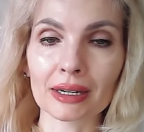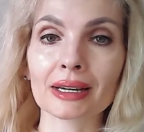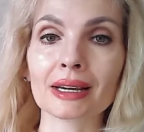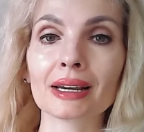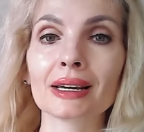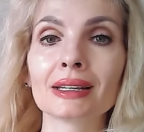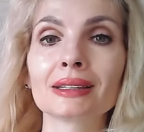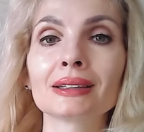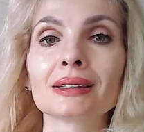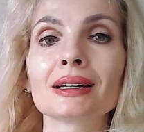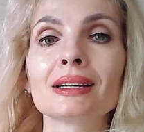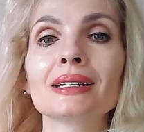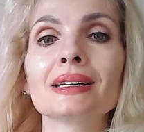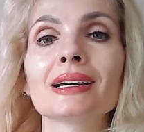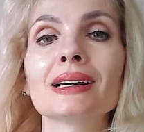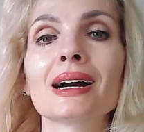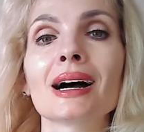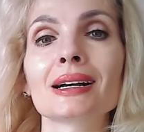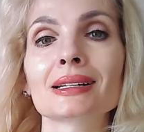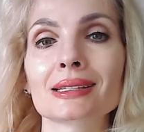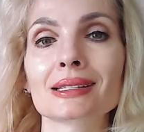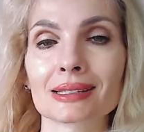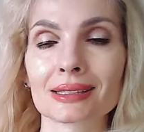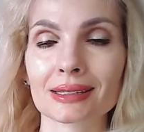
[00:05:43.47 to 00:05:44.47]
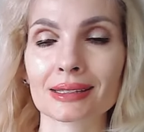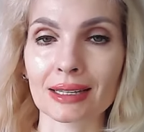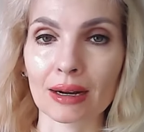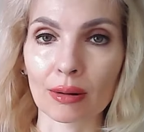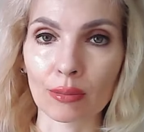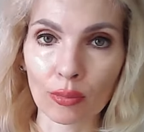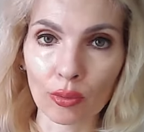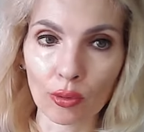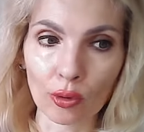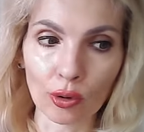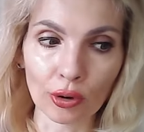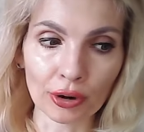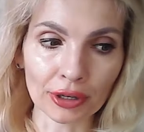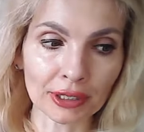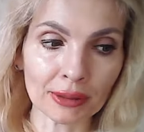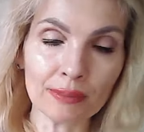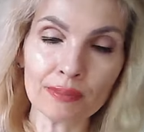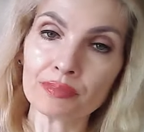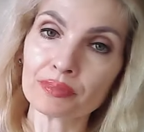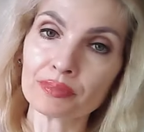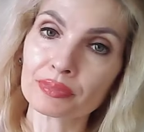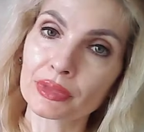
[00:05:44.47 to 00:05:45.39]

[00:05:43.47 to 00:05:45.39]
Это я с тобой,